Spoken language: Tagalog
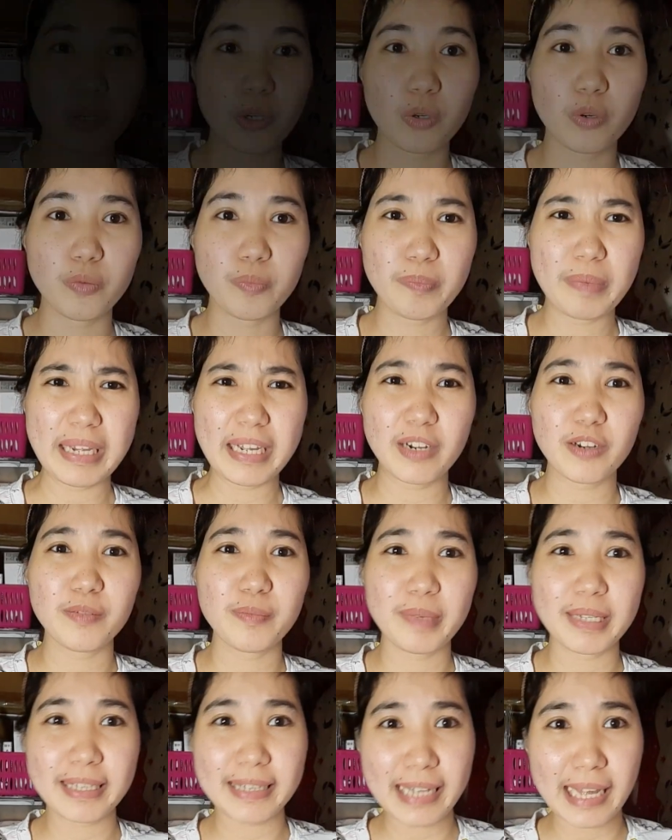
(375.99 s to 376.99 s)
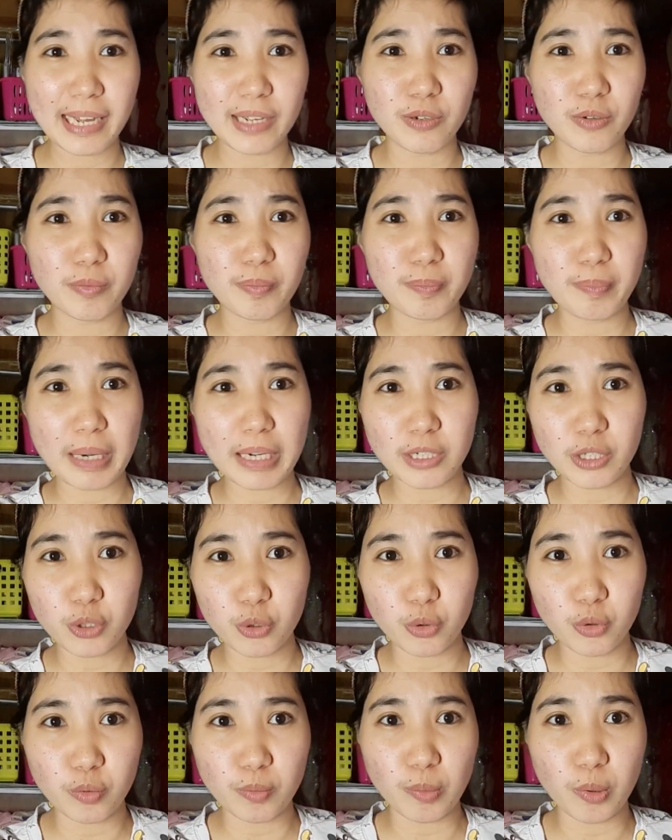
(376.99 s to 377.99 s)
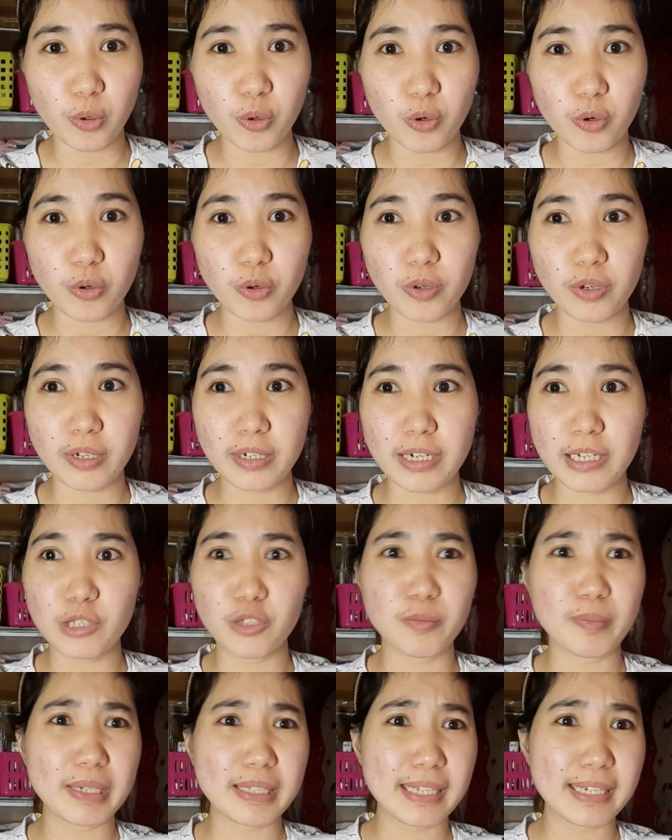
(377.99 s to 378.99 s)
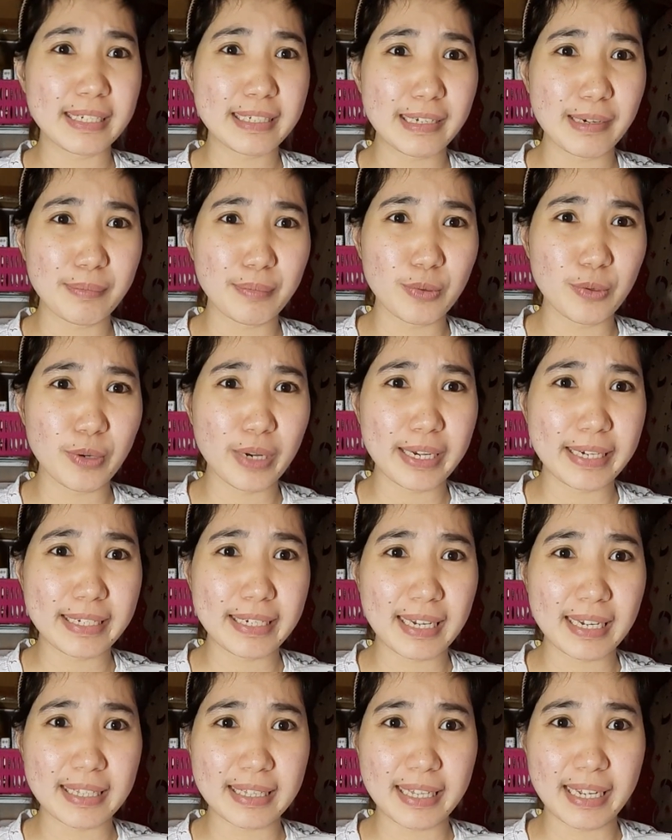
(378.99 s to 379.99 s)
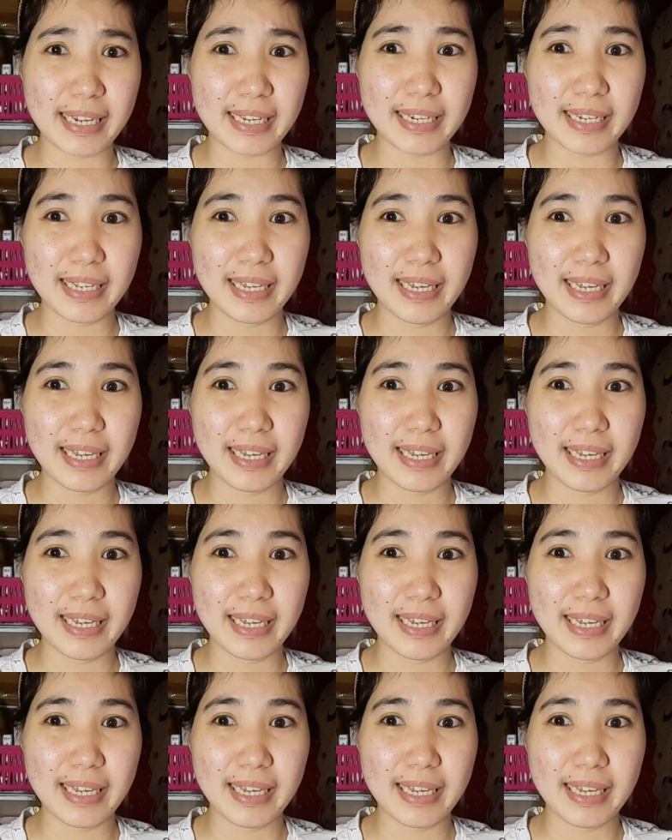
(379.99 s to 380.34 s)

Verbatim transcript: Kung meron man tayong pagsubok na dumating sa buhay natin,